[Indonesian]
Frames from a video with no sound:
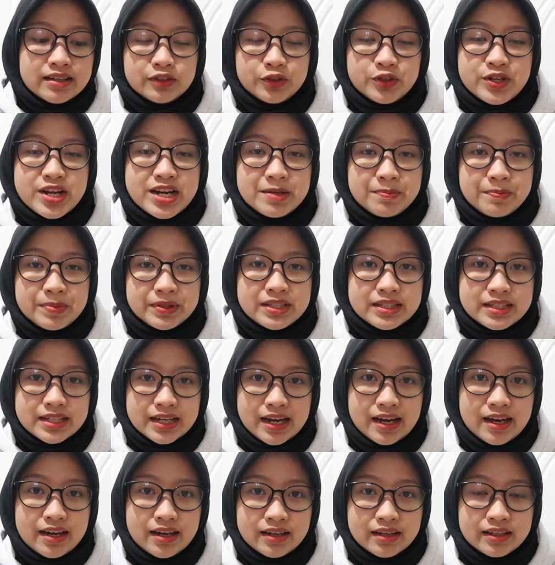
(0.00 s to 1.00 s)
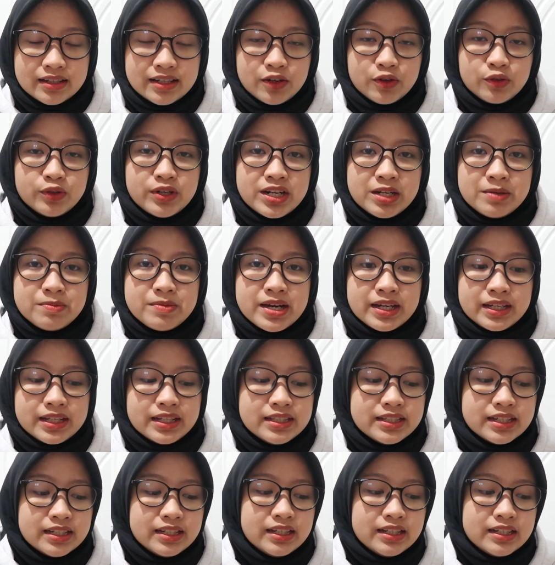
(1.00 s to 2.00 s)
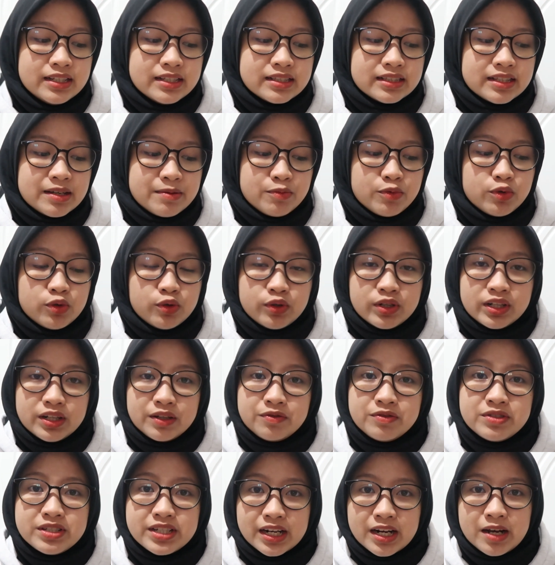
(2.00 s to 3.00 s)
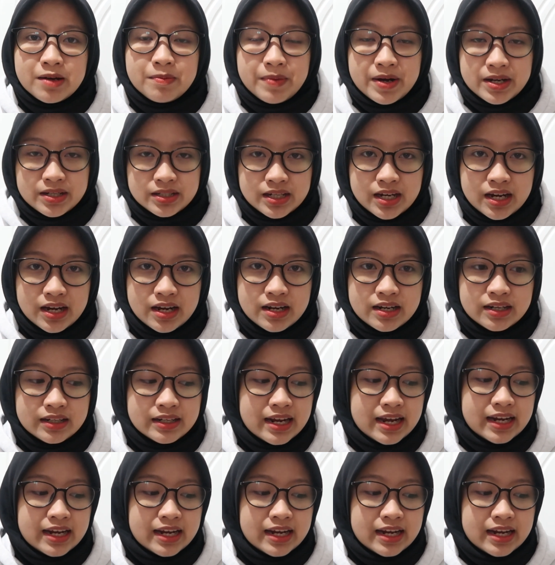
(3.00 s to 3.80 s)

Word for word: udah dipecah, yang udah dibagi jadi Istanbul Unif Jarah Pasha.